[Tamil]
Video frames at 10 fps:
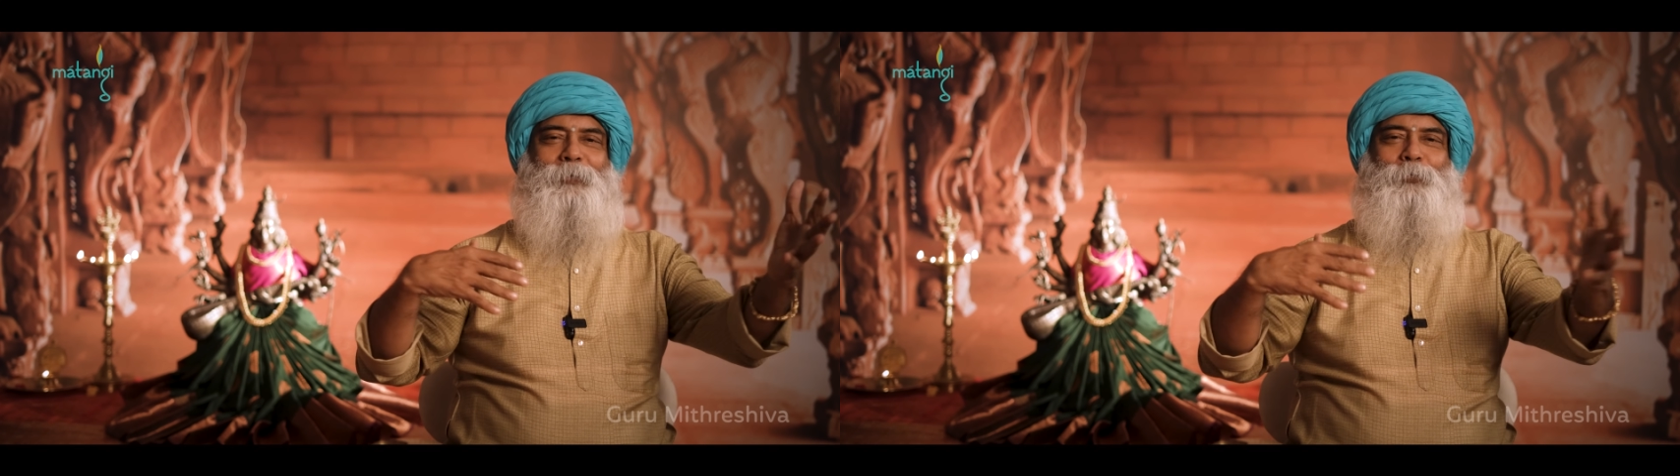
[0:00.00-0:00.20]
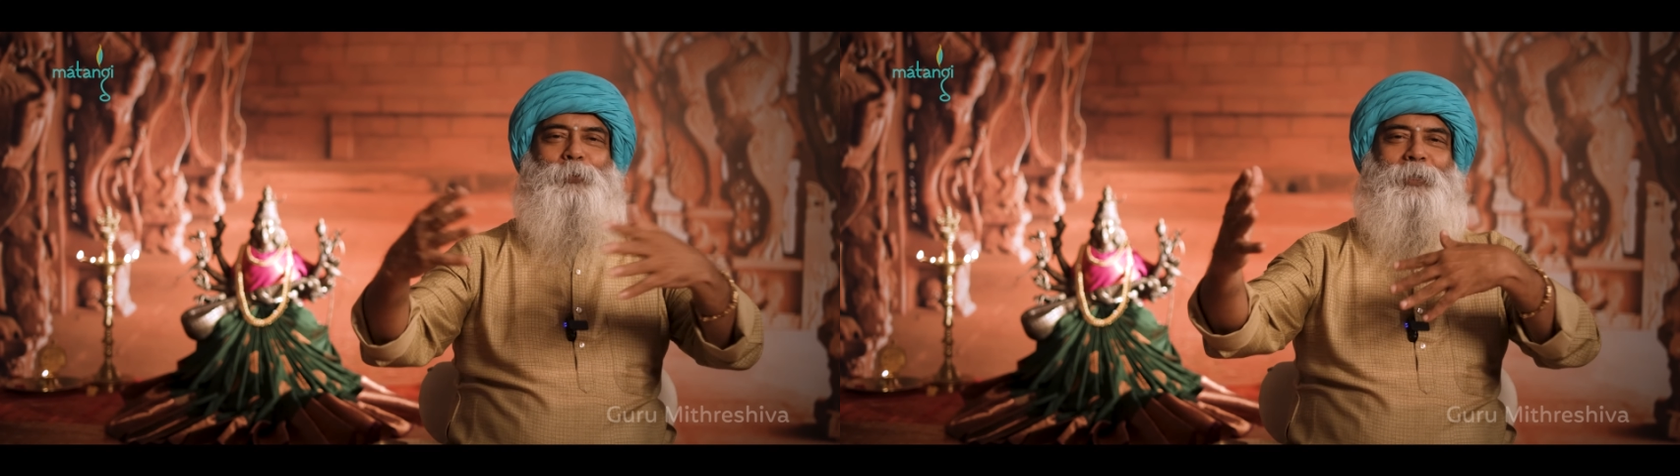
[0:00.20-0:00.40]

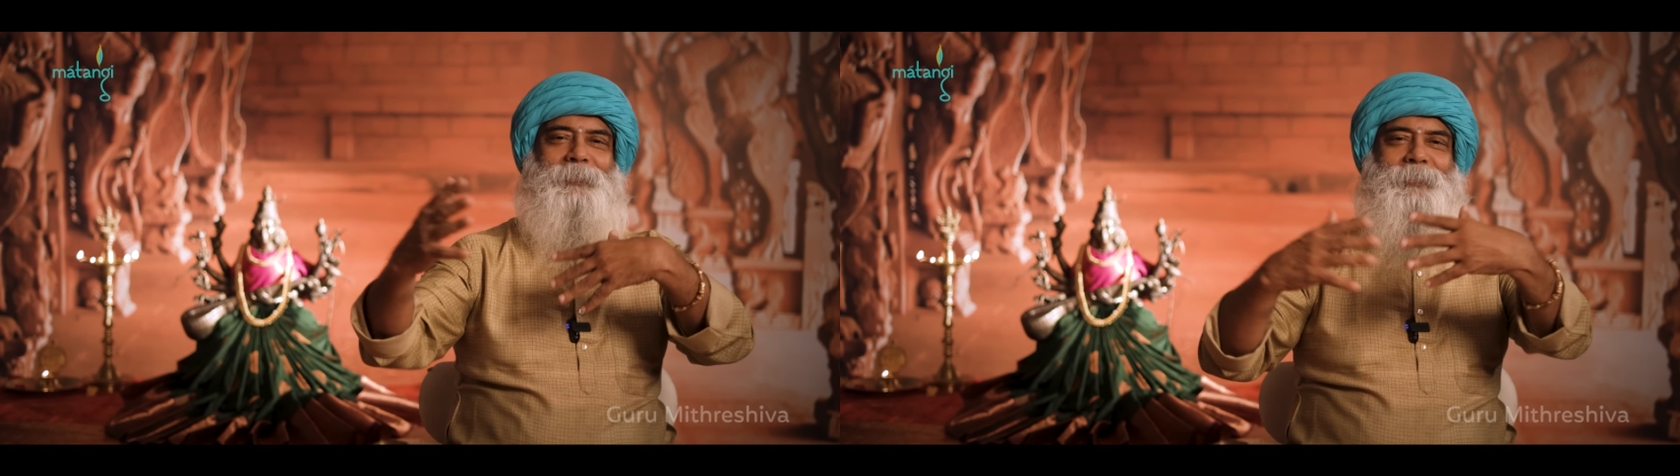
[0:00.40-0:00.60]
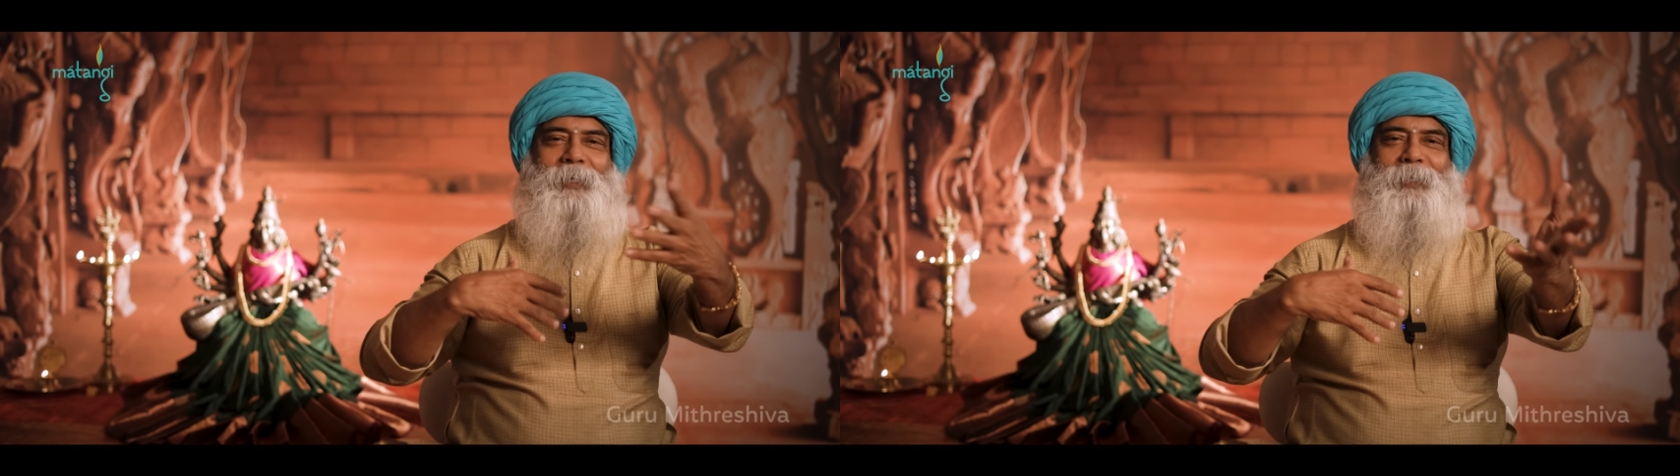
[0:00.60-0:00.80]
அவங்க
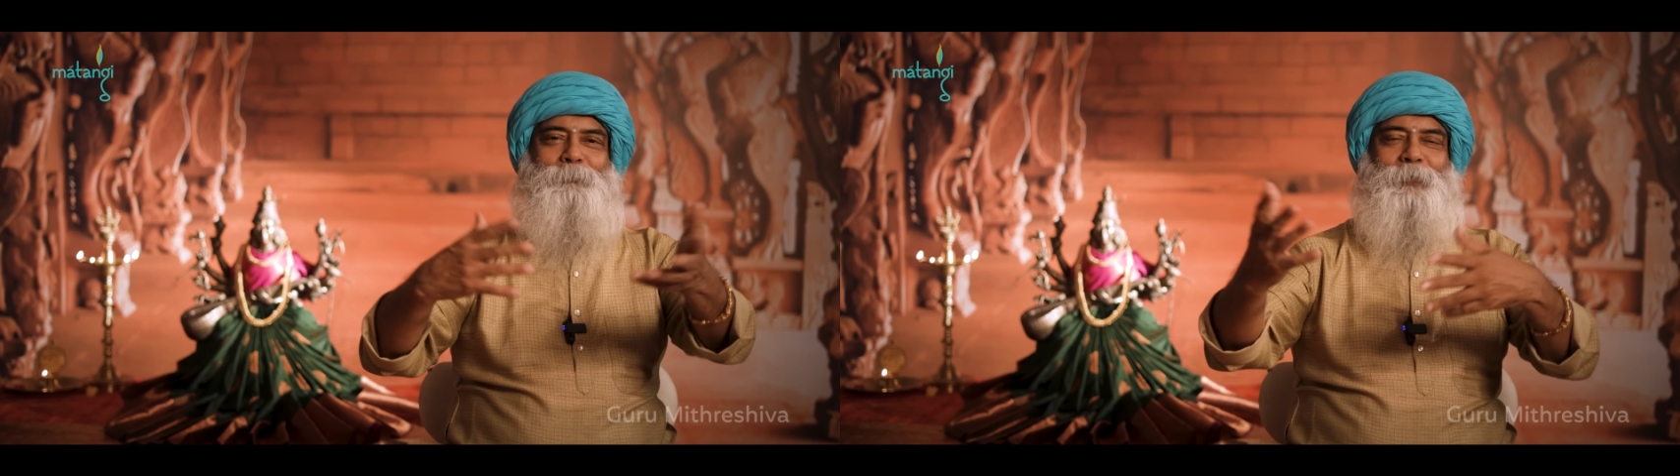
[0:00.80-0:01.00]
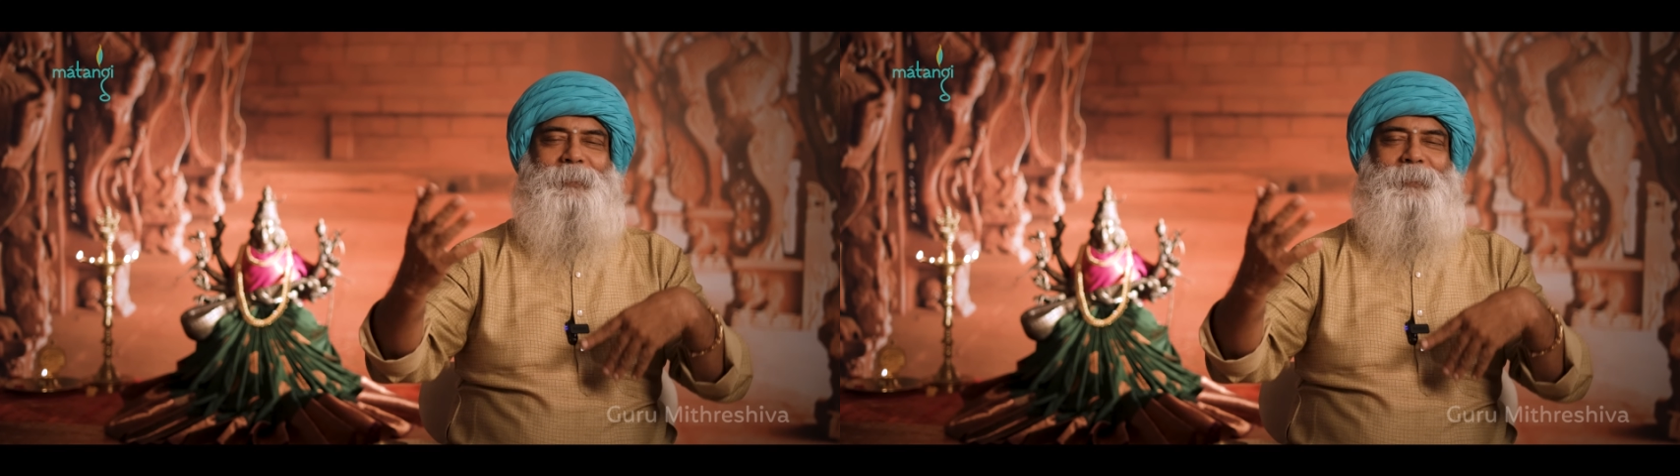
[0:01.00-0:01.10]
கூடலாம் ஜாலியாக